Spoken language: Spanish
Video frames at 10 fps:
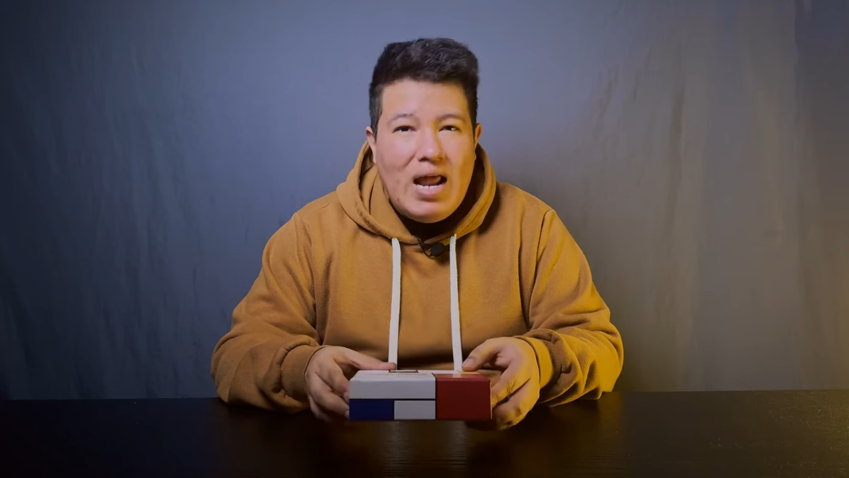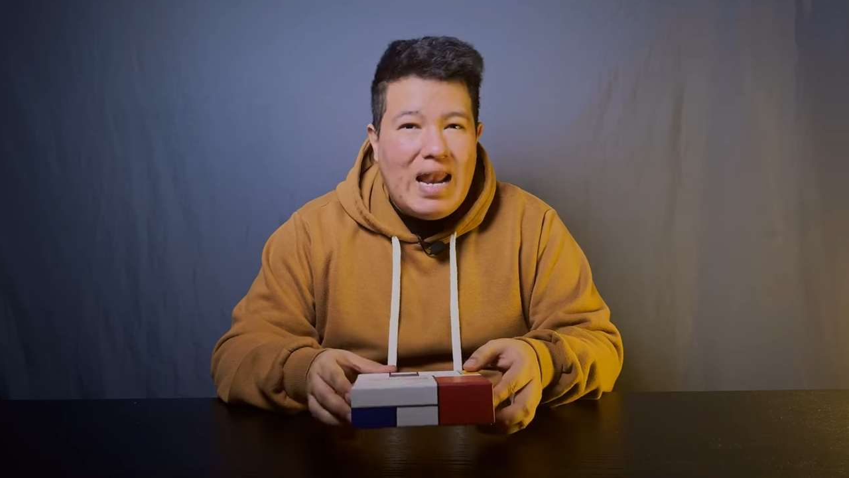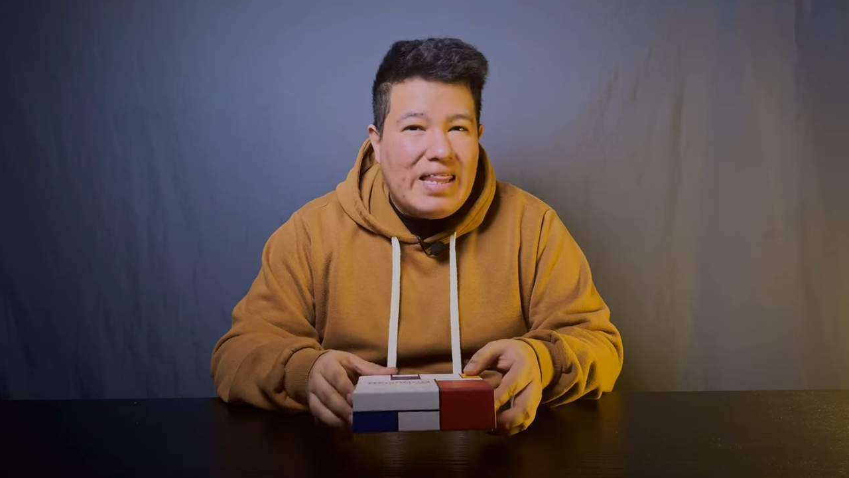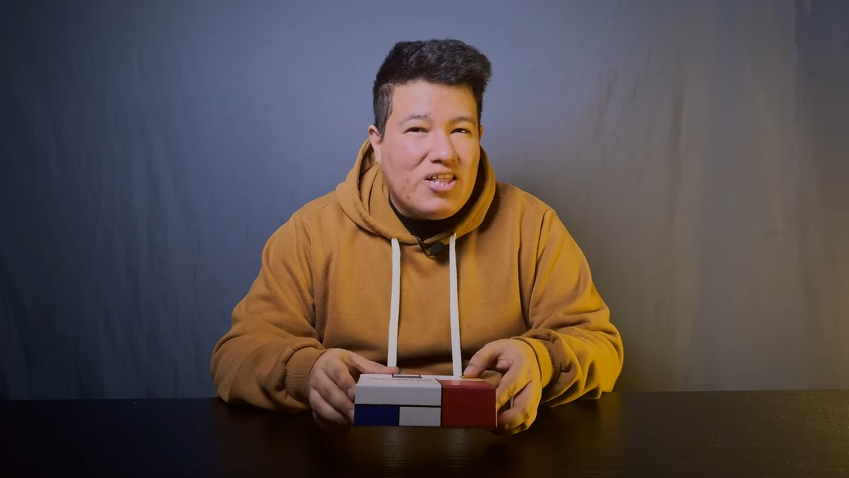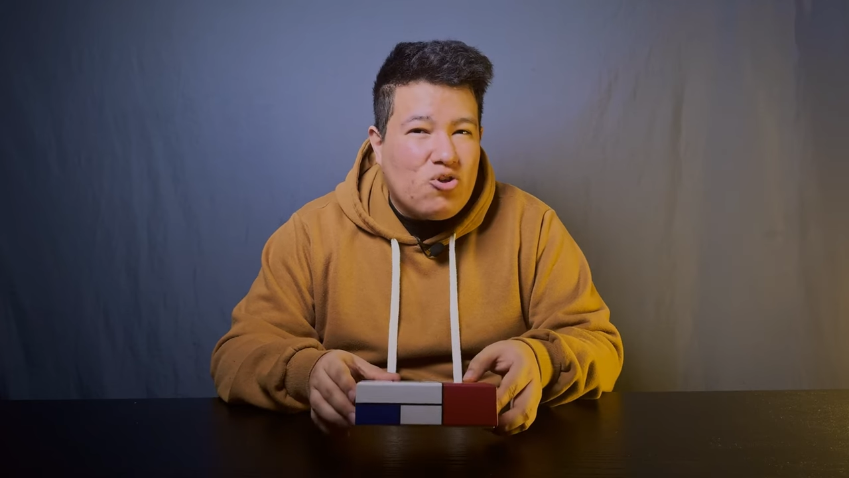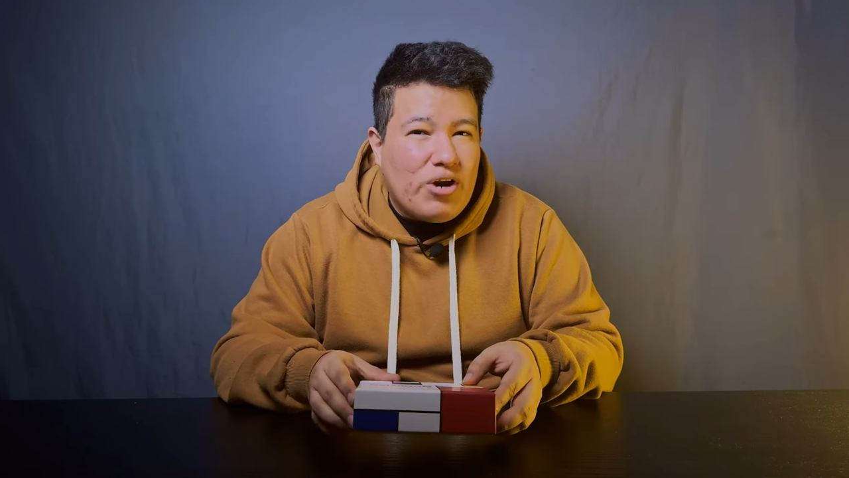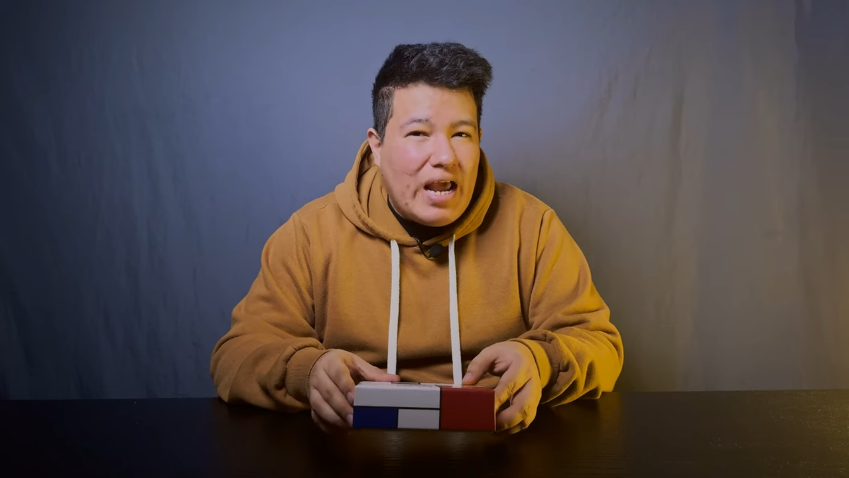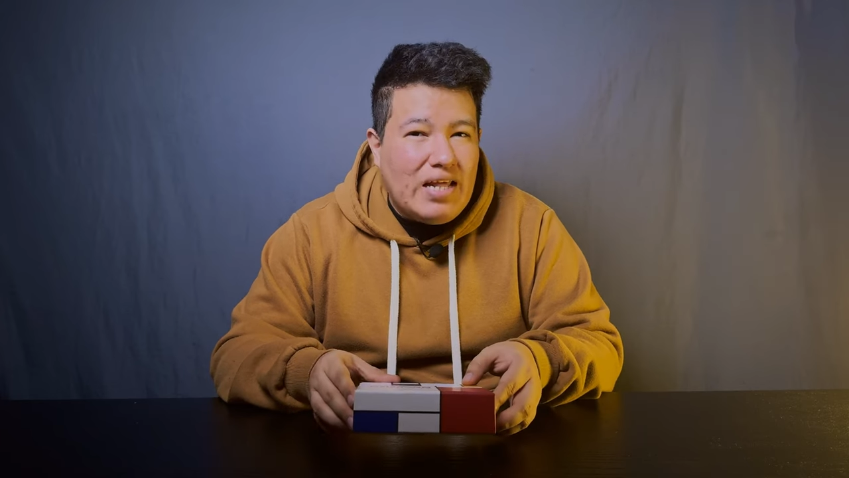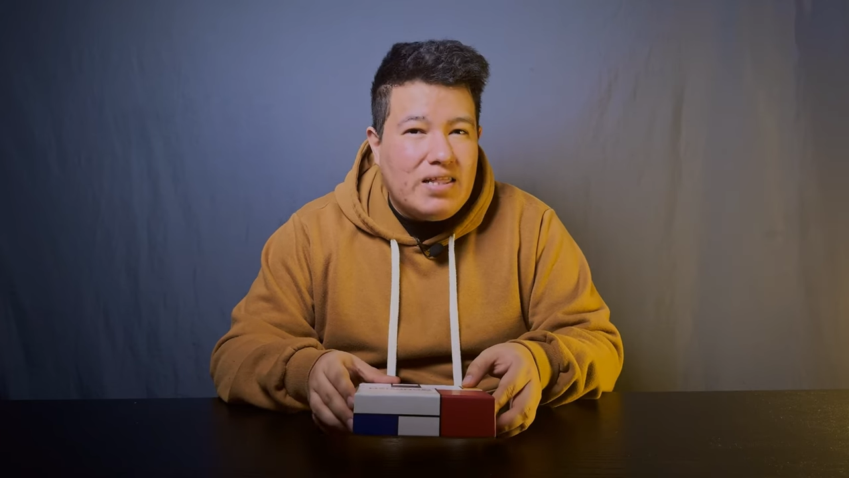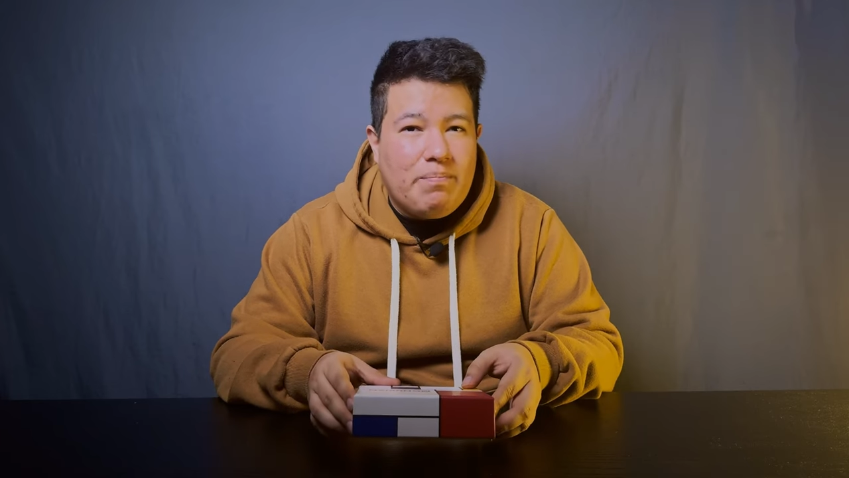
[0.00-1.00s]
la
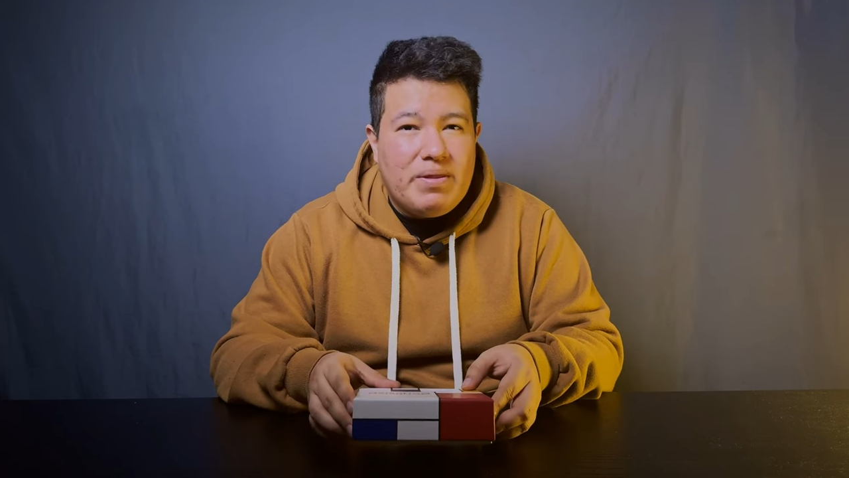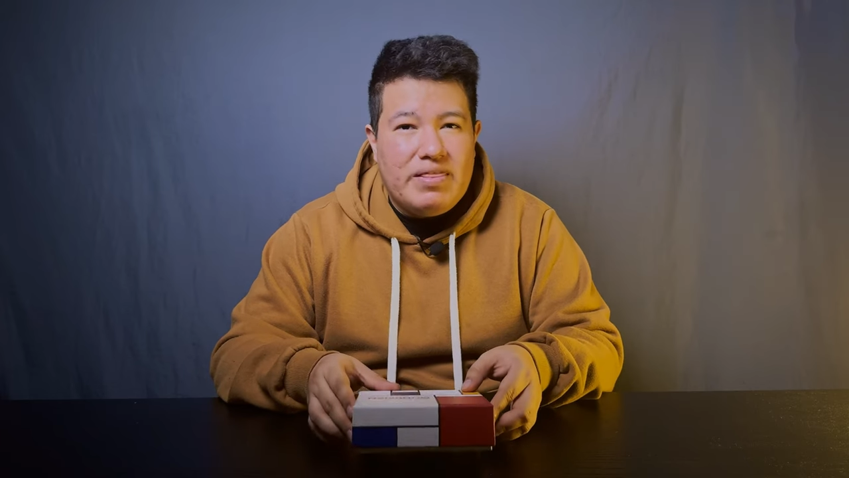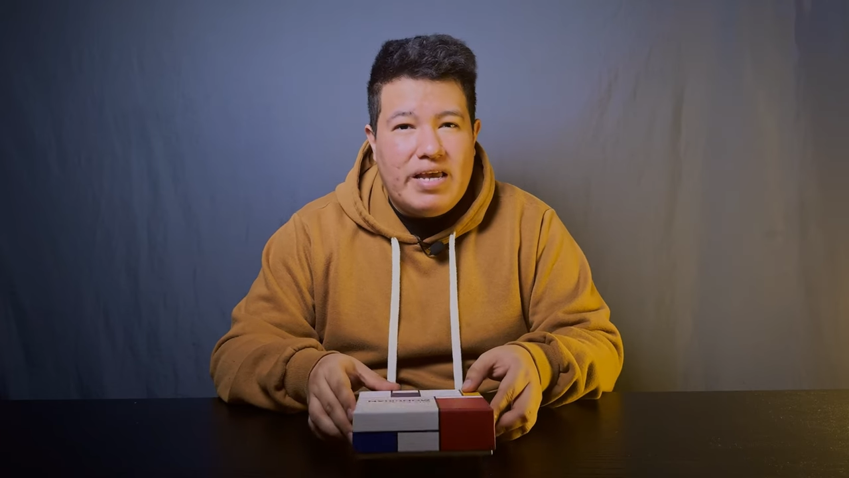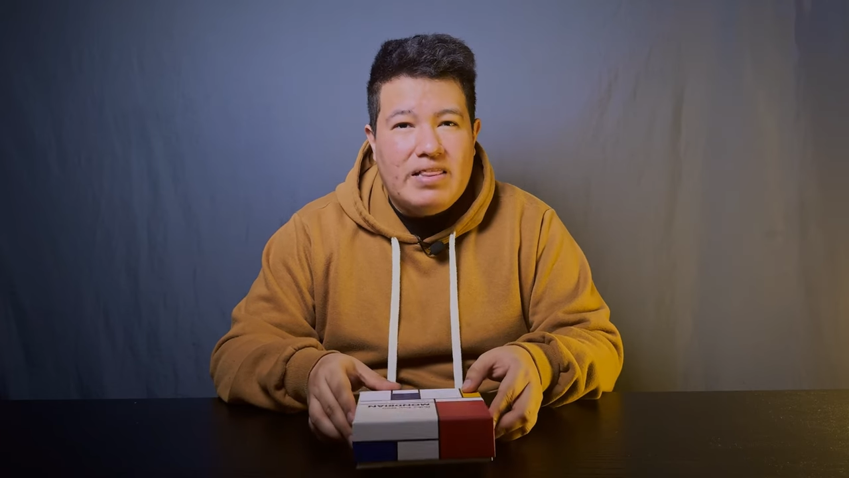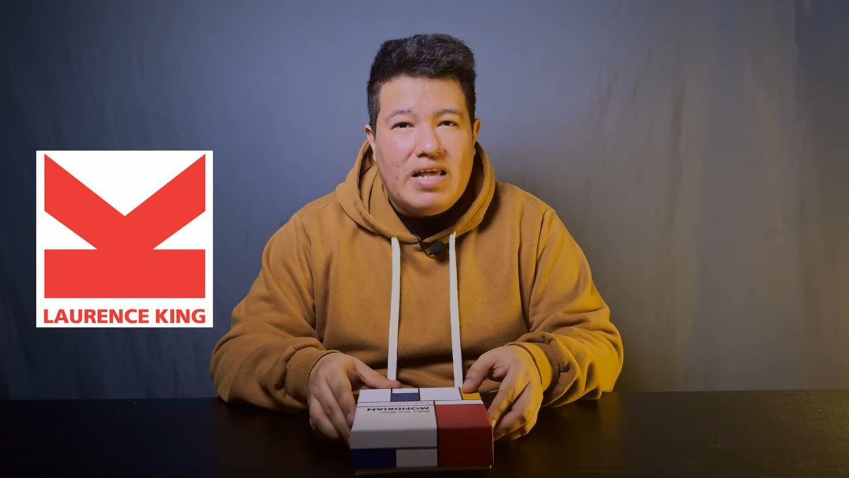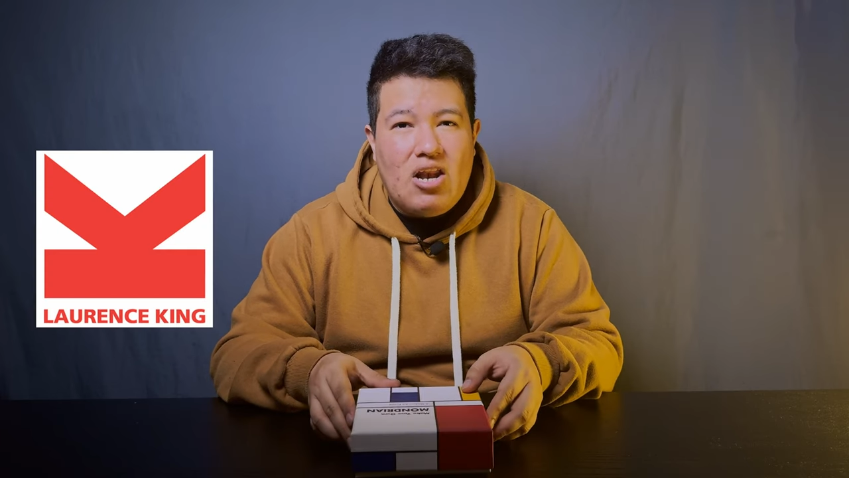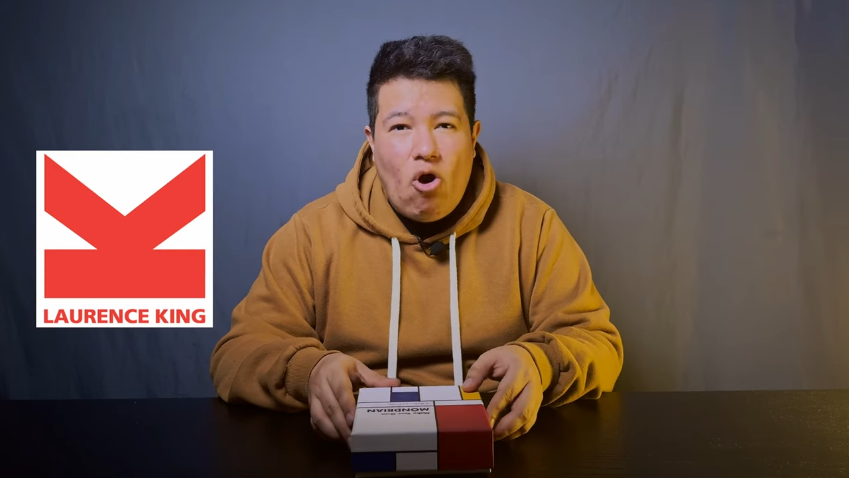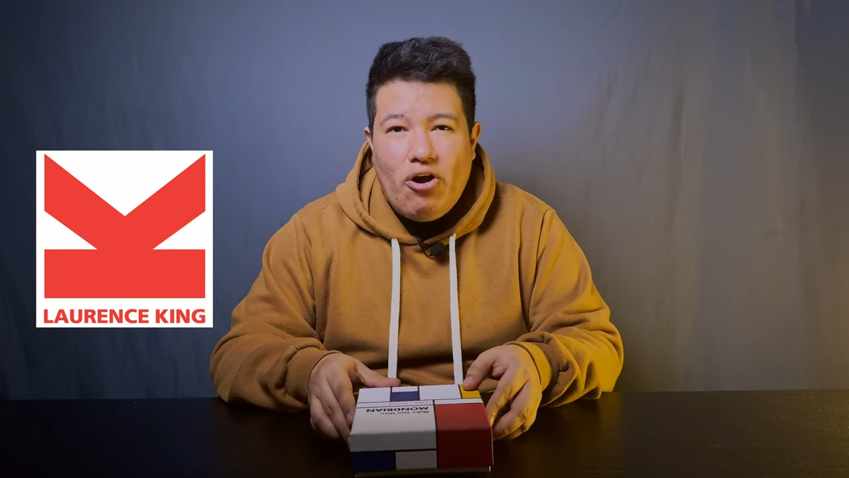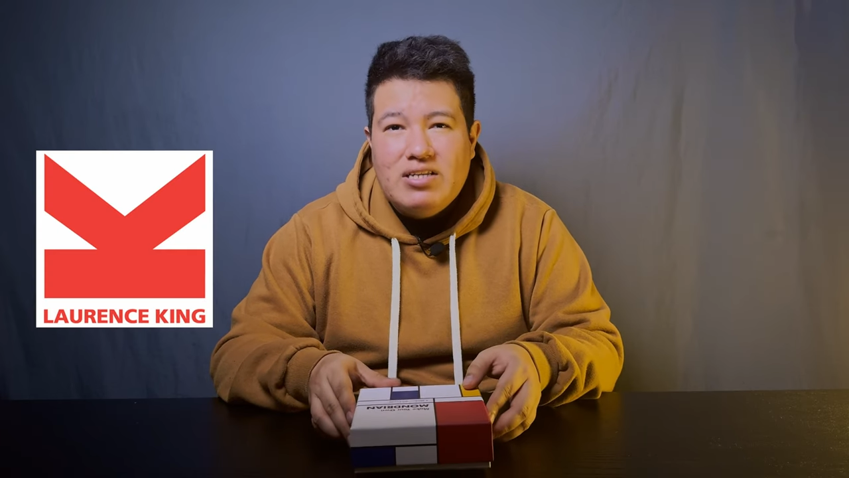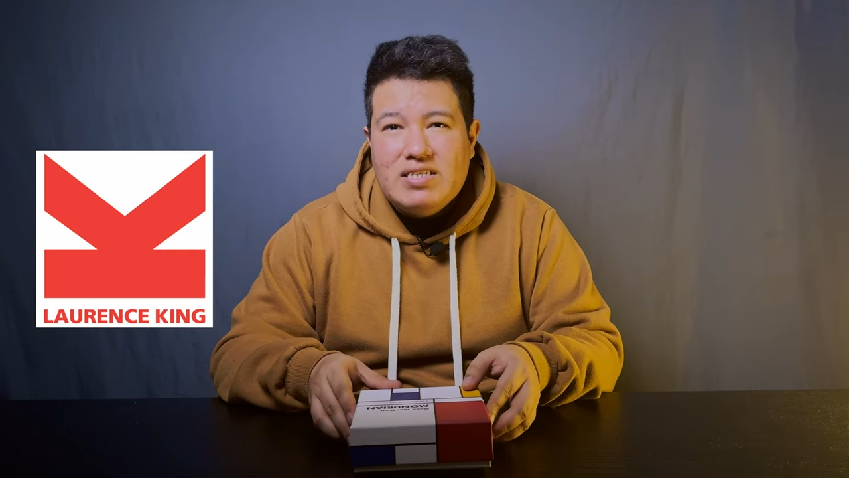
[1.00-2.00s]
editorial independiente
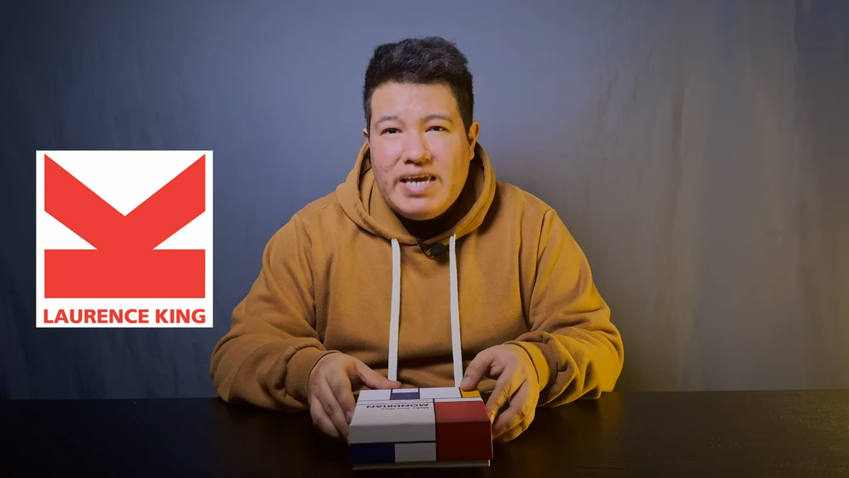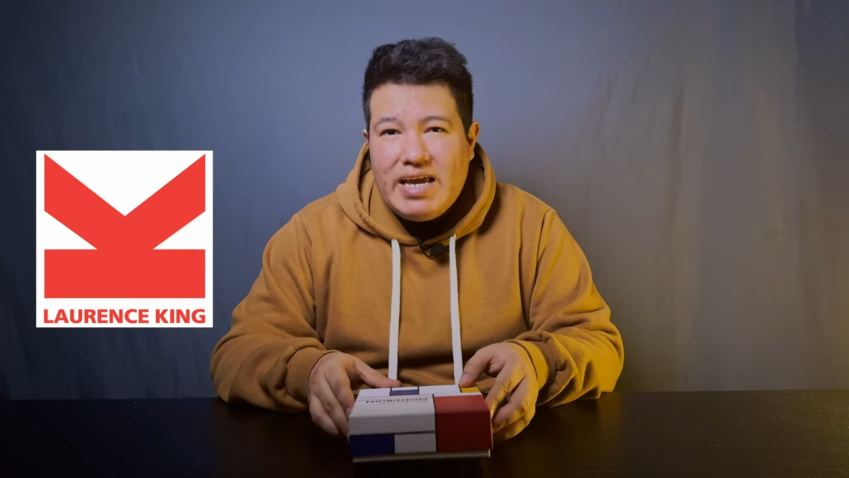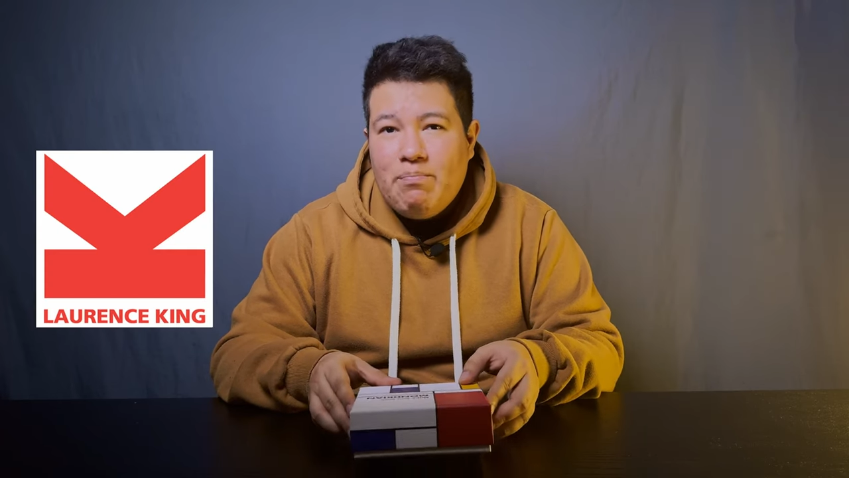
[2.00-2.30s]
Lawrence King